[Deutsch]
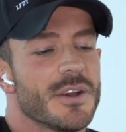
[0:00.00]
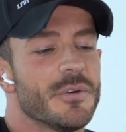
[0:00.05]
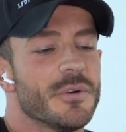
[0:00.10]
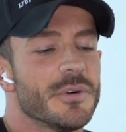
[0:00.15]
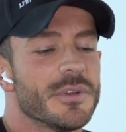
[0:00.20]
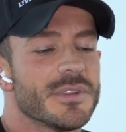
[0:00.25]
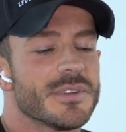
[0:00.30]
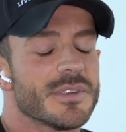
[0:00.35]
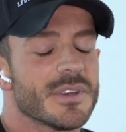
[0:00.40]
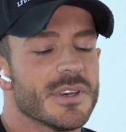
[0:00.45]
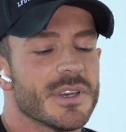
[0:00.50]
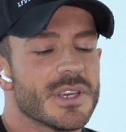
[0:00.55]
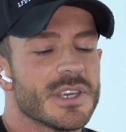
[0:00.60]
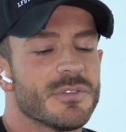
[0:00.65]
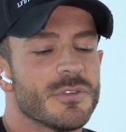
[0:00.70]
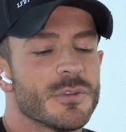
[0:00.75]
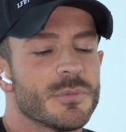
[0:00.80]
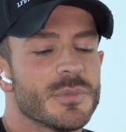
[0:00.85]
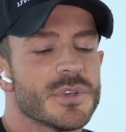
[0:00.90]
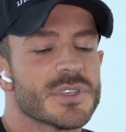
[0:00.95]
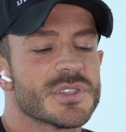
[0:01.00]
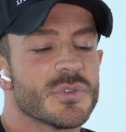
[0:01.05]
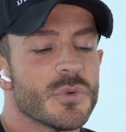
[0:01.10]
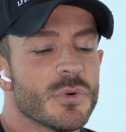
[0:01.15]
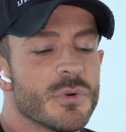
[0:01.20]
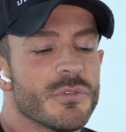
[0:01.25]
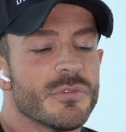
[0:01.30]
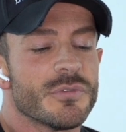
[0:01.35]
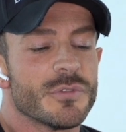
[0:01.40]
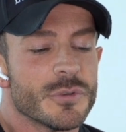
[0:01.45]
Und ich würde mir
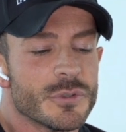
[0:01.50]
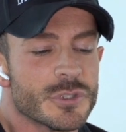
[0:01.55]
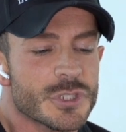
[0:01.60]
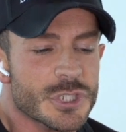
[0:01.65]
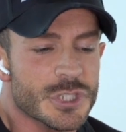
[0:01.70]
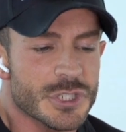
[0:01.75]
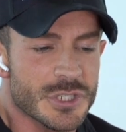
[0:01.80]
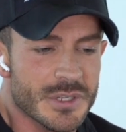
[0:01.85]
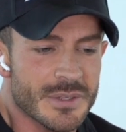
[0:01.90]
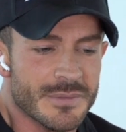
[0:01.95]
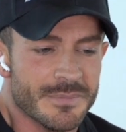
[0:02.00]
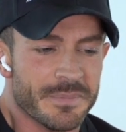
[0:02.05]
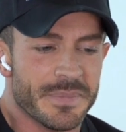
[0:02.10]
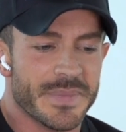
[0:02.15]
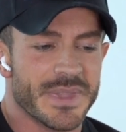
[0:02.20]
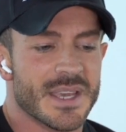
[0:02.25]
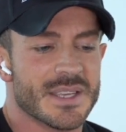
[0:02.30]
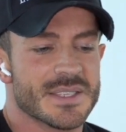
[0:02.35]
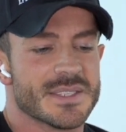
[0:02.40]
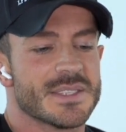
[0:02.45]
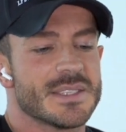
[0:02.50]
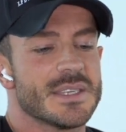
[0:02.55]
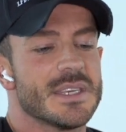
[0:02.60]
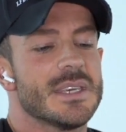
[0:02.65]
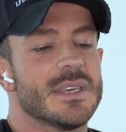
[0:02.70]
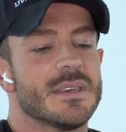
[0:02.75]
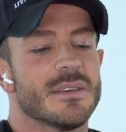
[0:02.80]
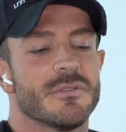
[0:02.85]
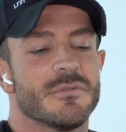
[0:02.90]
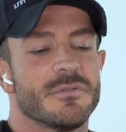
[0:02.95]
so wünschen, dass
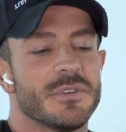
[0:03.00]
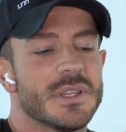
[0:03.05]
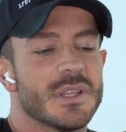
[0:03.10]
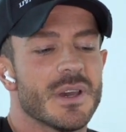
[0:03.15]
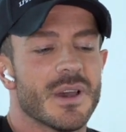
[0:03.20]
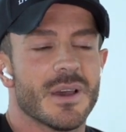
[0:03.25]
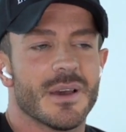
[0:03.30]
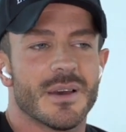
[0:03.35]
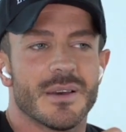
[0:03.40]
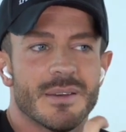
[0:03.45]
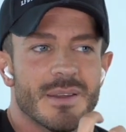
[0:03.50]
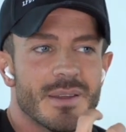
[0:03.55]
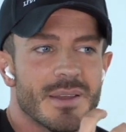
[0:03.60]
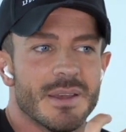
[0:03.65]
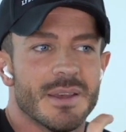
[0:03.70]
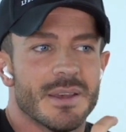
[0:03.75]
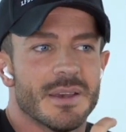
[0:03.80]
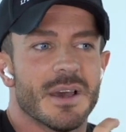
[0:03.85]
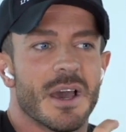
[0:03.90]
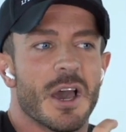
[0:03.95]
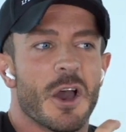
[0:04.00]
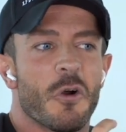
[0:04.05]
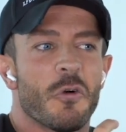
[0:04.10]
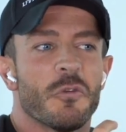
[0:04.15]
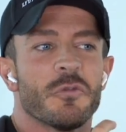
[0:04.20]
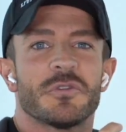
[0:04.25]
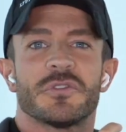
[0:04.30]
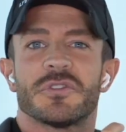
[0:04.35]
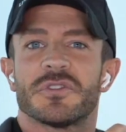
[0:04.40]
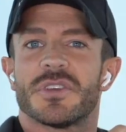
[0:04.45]
sie wieder
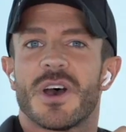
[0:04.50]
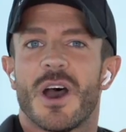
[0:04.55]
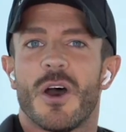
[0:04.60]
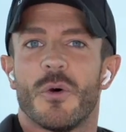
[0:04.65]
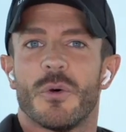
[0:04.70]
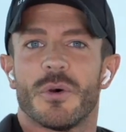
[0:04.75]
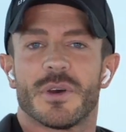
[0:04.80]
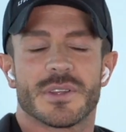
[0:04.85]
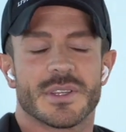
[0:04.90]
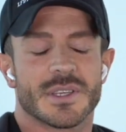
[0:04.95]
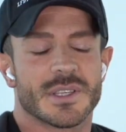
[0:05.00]
auftaucht.